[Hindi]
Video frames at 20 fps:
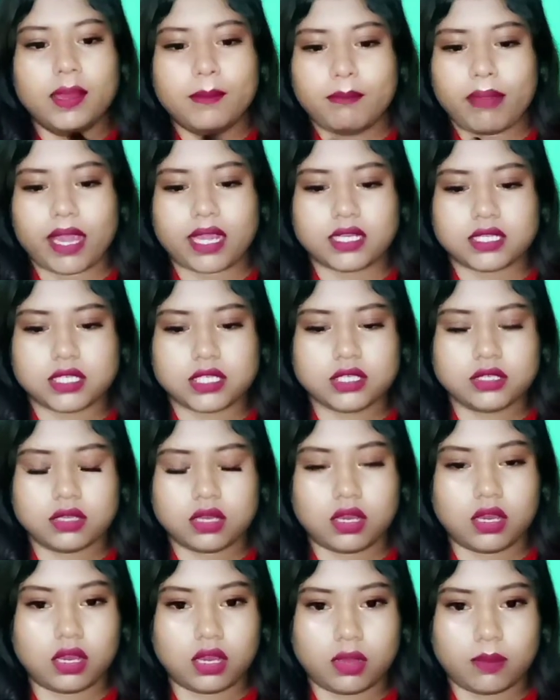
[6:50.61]
पैकेजिंग
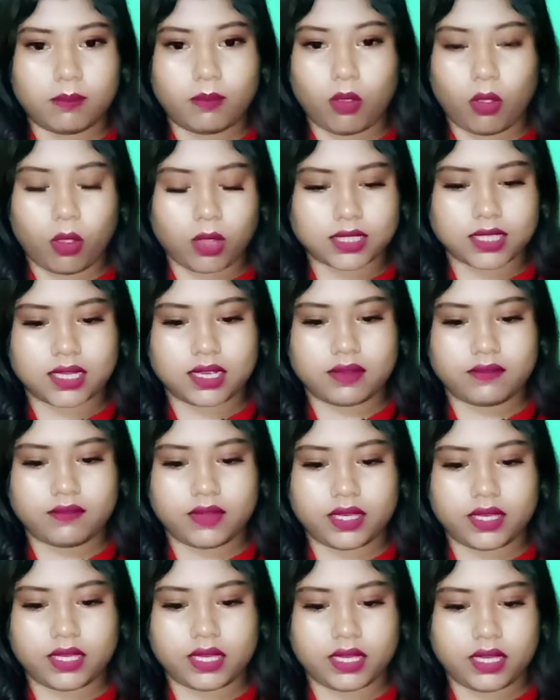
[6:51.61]
बहुत ज़्यादा
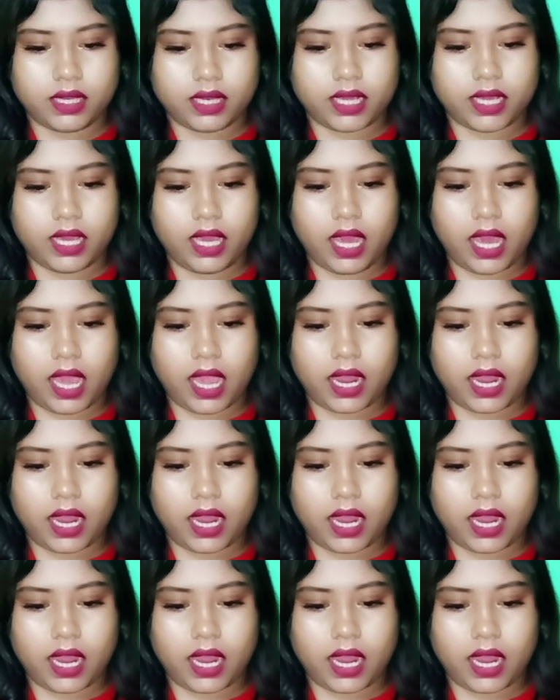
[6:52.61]
कन्वीनियंट है